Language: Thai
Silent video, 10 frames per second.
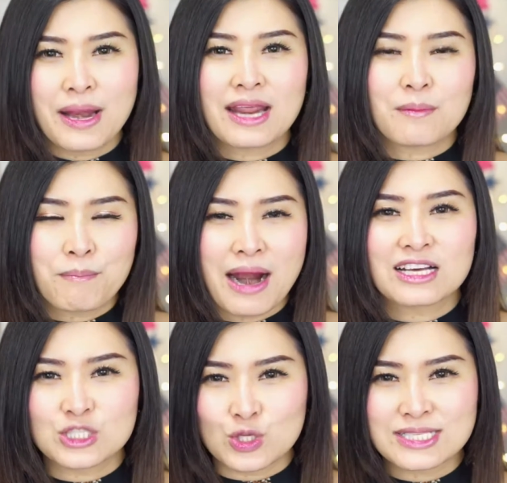ล่งปลั่ง
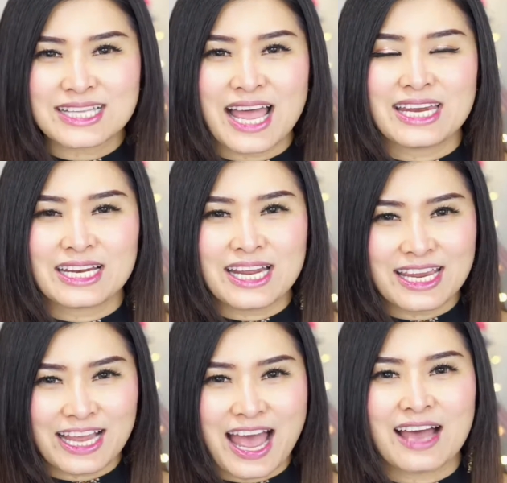สดใสนั่นเอง
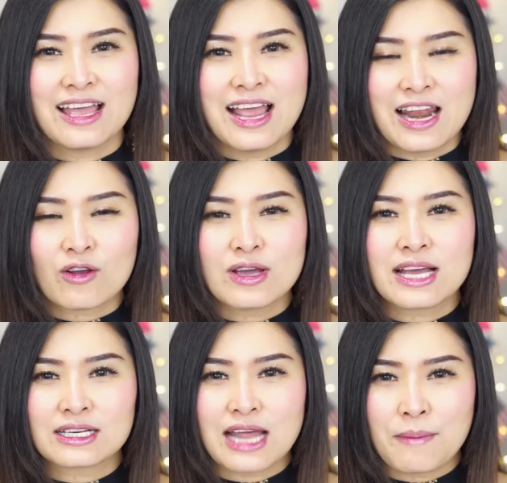ค่ะ แล้วก็ยั
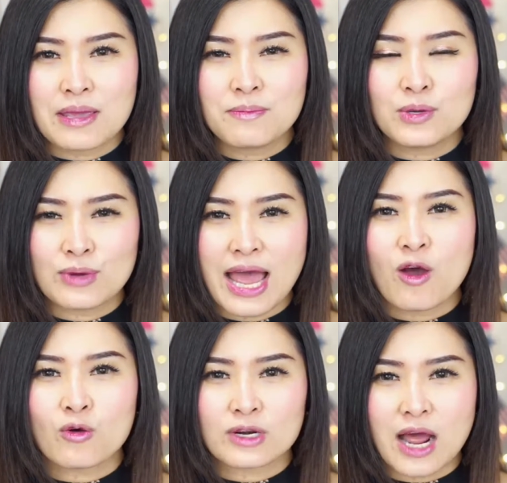งทำให้ผิวหน้า
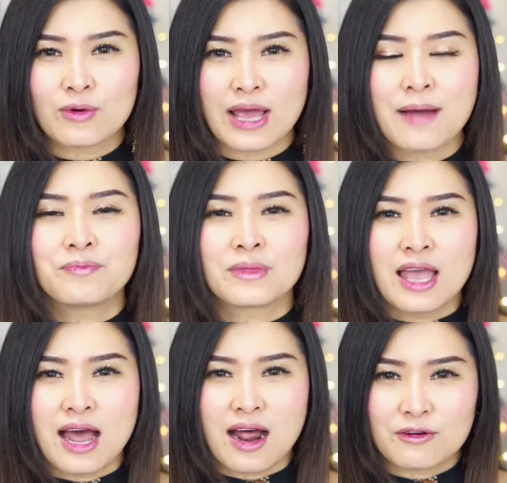ของเรานะคะ
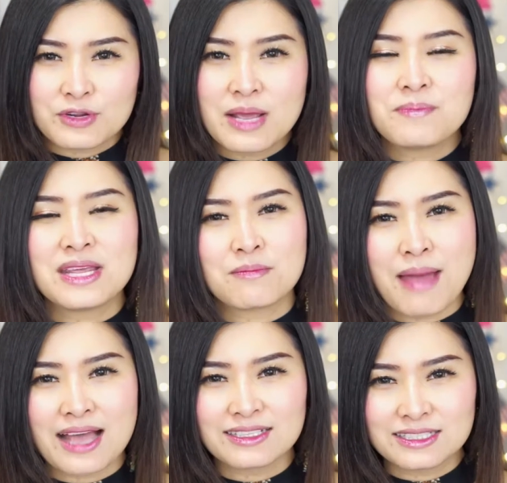เรียบเนียน
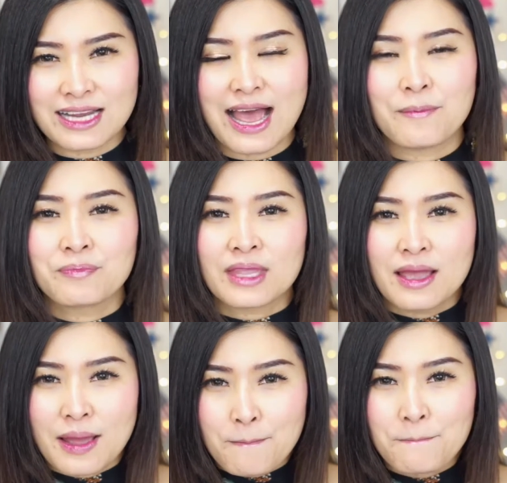มากขึ้นค่ะ
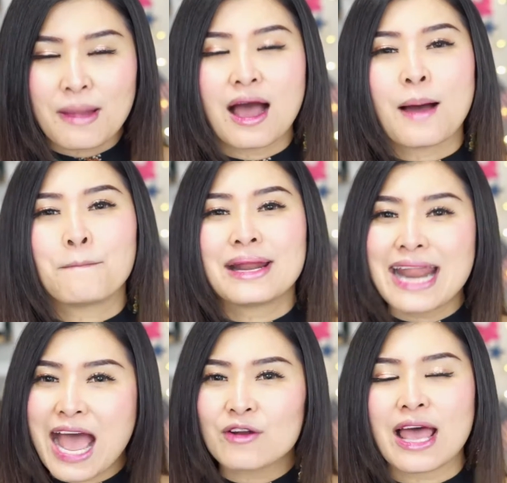มะ
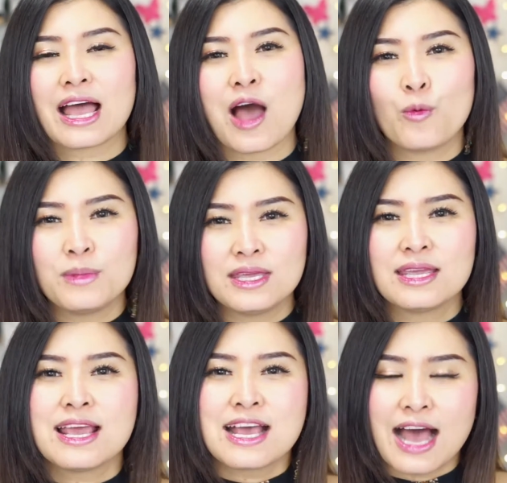นาวนะคะเขามี
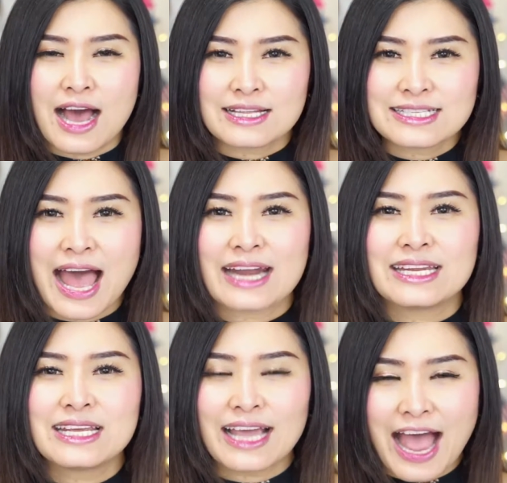สาร
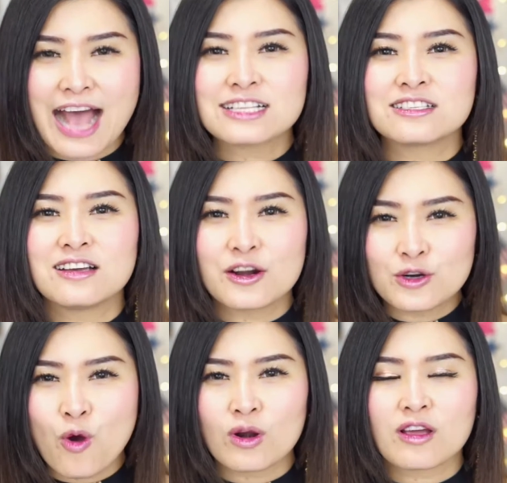ที่ฆ่าเชื้อโร
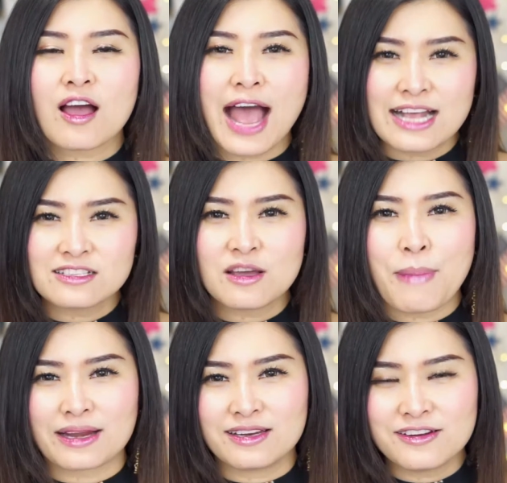คแล้วก็ฆ่าเชื้อแบ
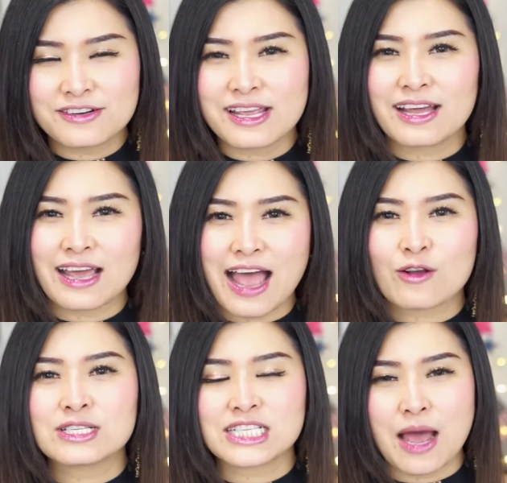คทีเรียนะคะ
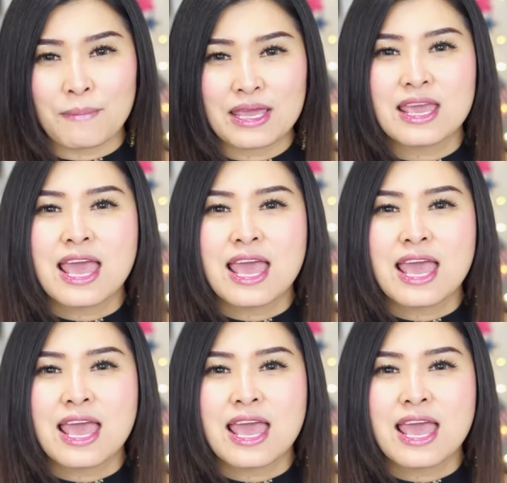ก็จะทำให้